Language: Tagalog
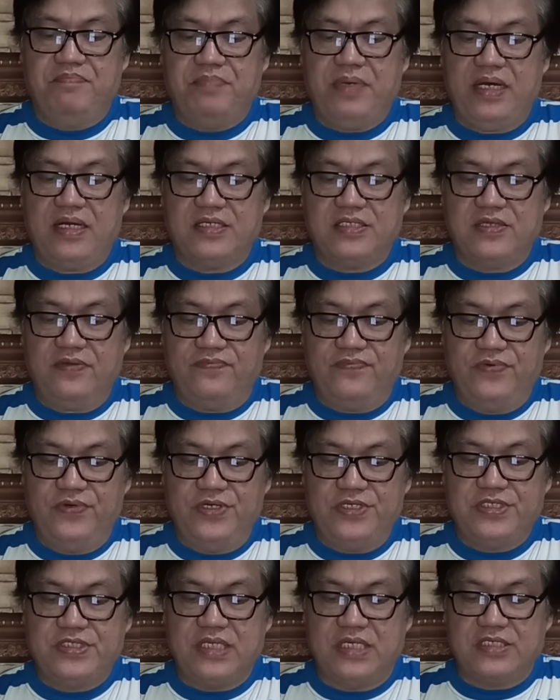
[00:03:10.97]
Para sa
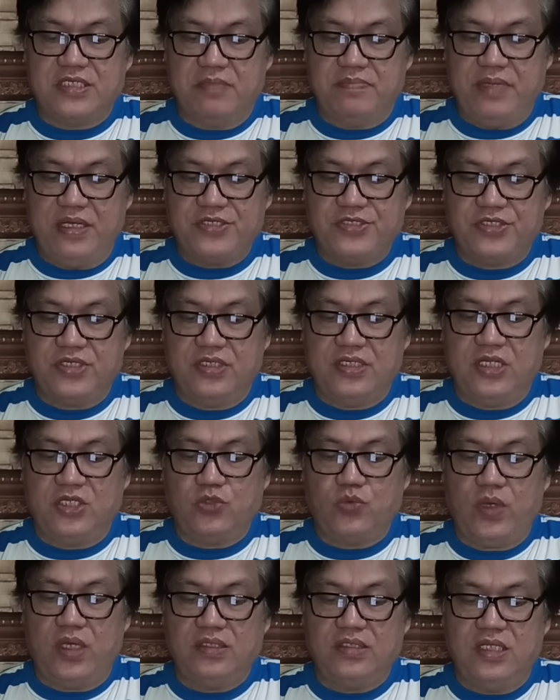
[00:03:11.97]
first semester ng
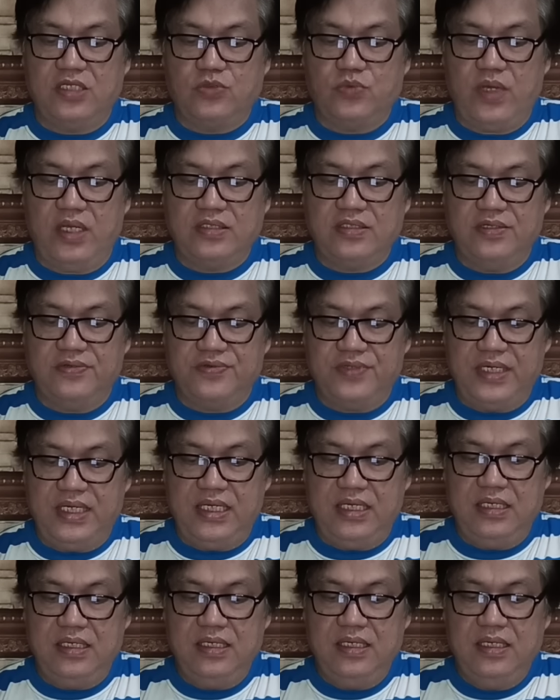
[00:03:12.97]

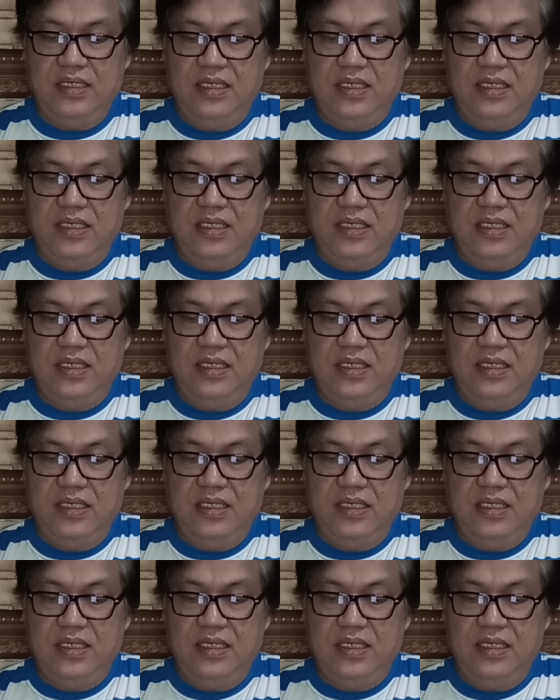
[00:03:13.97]
2023,